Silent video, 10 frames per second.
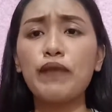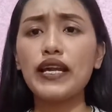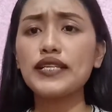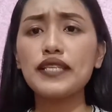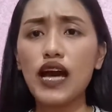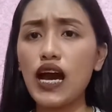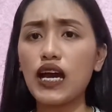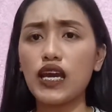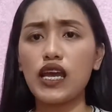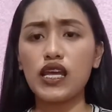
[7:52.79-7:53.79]
para sa
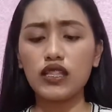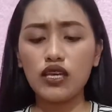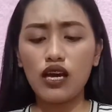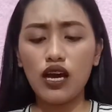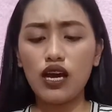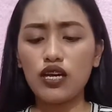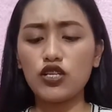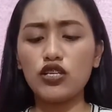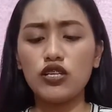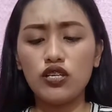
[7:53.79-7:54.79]
akin, uh,